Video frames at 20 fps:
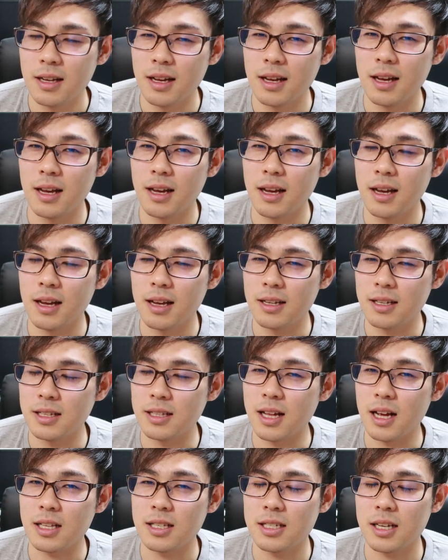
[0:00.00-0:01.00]
えー、
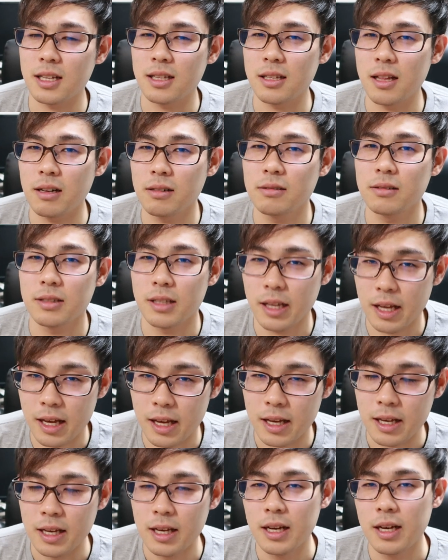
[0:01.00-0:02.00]
になっちゃってるん
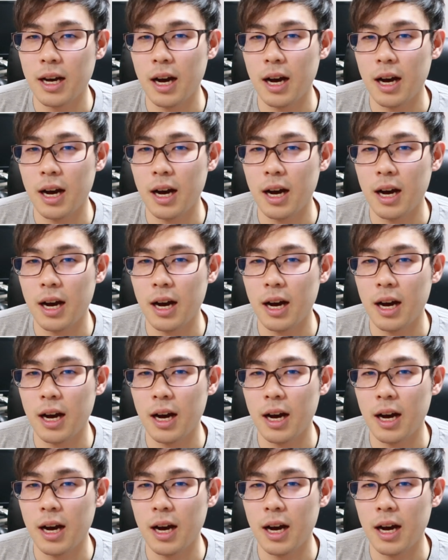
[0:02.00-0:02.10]
で、